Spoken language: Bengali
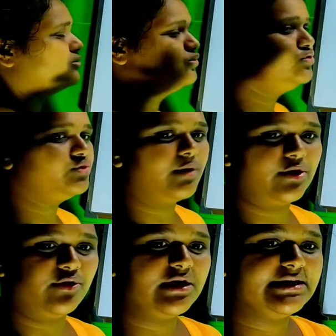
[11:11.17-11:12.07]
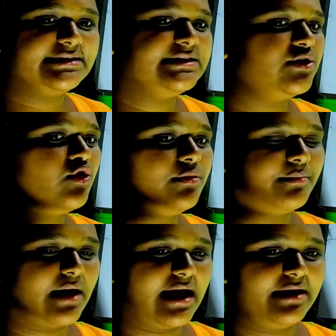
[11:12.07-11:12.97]
মানুষ বলো সে যখন
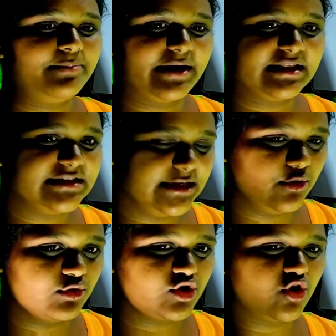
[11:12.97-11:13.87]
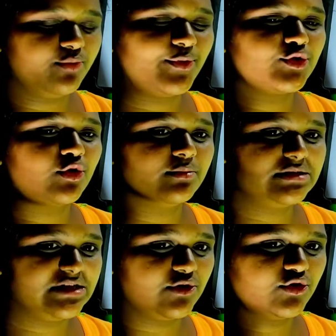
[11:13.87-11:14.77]
মায়ের পেটে ছিল যখন প্রথম
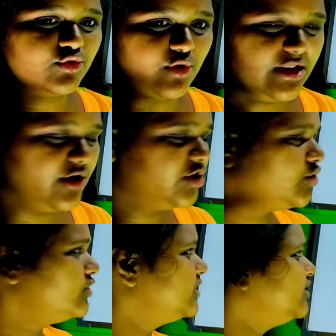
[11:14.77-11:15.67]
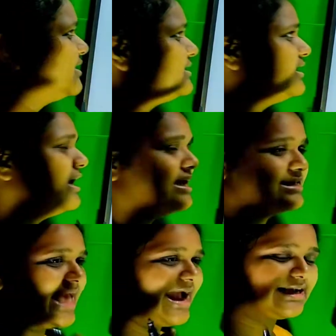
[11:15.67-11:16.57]
সে যখন তৈরি হয় তখন কিন্তু একটা
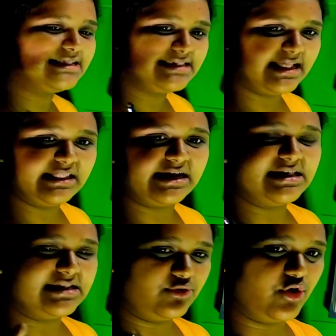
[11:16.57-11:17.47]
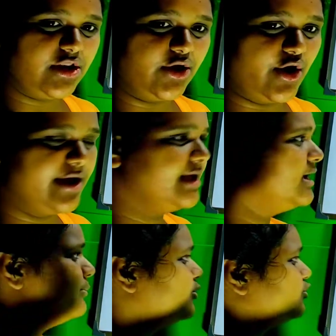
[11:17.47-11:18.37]
একটা সেল থেকেই সে তৈরি হয়
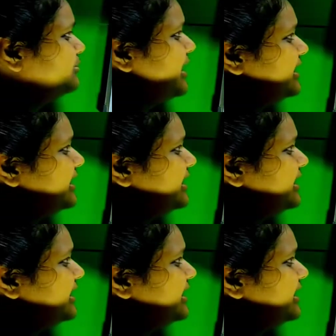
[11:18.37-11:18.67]
প্রথমে